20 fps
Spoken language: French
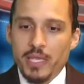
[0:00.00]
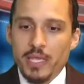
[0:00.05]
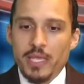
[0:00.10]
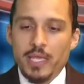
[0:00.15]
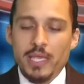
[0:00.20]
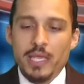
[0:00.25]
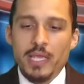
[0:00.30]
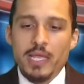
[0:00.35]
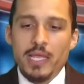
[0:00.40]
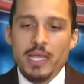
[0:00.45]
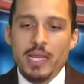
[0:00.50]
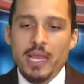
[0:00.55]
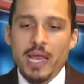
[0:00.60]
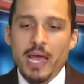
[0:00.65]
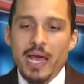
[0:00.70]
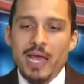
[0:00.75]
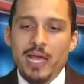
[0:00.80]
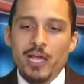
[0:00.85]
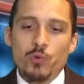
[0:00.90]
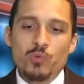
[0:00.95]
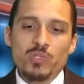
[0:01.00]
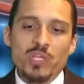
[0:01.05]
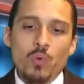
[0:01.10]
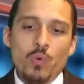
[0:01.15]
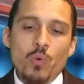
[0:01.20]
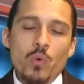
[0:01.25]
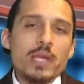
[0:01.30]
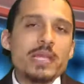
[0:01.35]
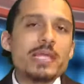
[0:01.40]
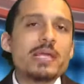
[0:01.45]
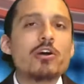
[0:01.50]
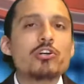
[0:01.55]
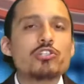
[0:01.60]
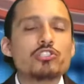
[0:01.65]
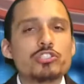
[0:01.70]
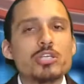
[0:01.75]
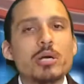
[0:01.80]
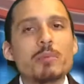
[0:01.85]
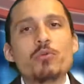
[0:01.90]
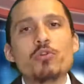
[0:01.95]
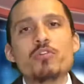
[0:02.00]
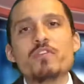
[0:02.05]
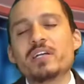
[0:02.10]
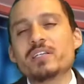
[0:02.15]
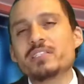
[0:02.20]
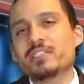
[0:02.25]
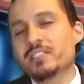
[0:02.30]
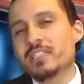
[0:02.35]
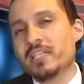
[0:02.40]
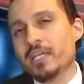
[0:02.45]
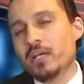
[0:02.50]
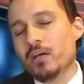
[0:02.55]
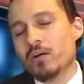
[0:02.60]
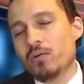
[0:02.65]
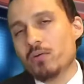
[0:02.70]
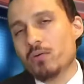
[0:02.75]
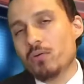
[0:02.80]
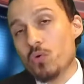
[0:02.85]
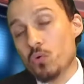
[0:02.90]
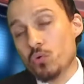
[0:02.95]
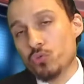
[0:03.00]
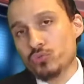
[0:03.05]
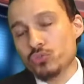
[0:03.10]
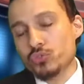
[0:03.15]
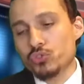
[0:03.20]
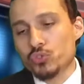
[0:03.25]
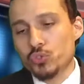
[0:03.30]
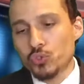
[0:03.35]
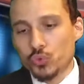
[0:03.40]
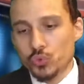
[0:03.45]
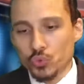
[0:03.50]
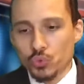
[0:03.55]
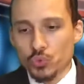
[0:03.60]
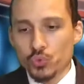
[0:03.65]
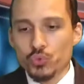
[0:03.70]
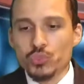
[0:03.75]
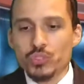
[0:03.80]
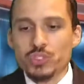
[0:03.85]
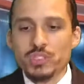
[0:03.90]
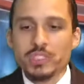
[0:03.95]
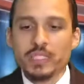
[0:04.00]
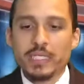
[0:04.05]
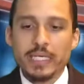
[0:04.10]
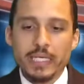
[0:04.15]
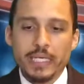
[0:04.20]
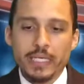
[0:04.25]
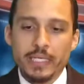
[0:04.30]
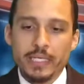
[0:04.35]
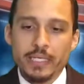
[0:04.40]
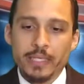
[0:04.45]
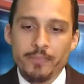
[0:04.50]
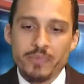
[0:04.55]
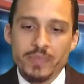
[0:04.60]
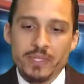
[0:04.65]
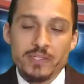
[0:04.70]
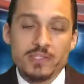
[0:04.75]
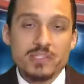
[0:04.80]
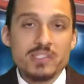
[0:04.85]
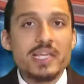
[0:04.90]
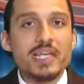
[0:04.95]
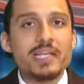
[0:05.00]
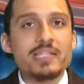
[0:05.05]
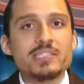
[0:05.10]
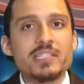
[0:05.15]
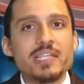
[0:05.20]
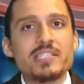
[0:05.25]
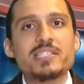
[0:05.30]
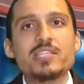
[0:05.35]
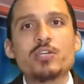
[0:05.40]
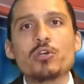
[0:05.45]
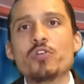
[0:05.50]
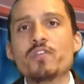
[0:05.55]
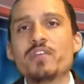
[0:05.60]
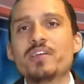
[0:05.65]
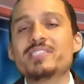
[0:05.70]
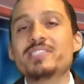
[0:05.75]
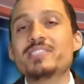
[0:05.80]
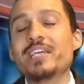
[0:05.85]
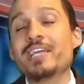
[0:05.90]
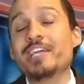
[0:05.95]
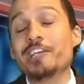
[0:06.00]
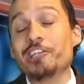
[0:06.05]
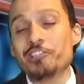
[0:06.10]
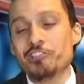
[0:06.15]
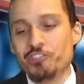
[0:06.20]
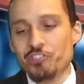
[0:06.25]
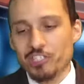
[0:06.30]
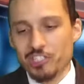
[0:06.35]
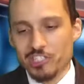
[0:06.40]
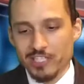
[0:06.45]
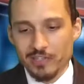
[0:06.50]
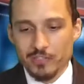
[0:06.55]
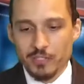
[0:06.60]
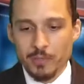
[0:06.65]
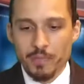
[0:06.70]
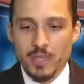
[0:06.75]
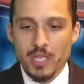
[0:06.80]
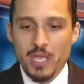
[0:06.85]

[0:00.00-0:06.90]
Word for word: Et là, nous allons lire ensemble le verset 11, 12 et 16, ainsi que le verset 17.